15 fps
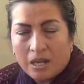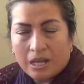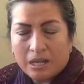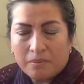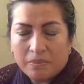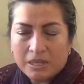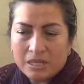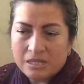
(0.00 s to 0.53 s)
La
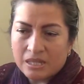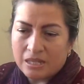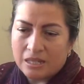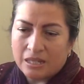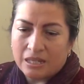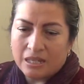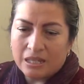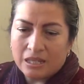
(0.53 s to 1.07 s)
campaña está
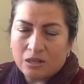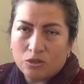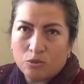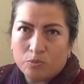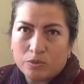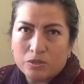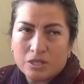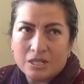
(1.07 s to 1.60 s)
dirigida a
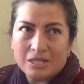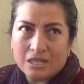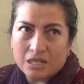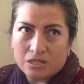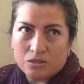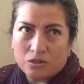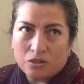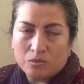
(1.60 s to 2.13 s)
grupos de
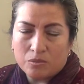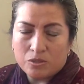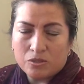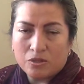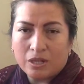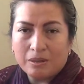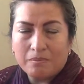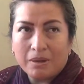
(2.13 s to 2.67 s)
riesgo como
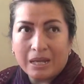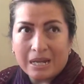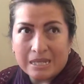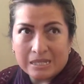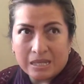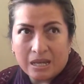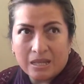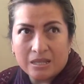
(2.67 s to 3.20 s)
son
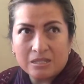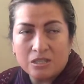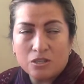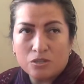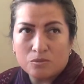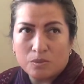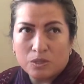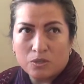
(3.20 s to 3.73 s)
embarazadas,
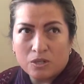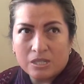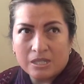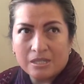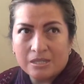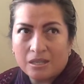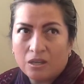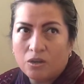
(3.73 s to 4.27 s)
niños
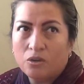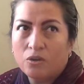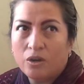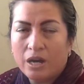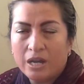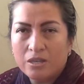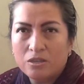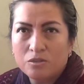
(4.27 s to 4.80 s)
menores de 5
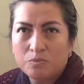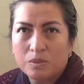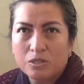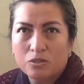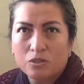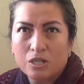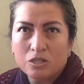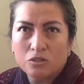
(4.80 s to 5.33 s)
años,
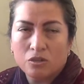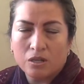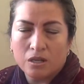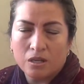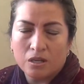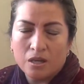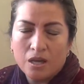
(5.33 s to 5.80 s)
personas con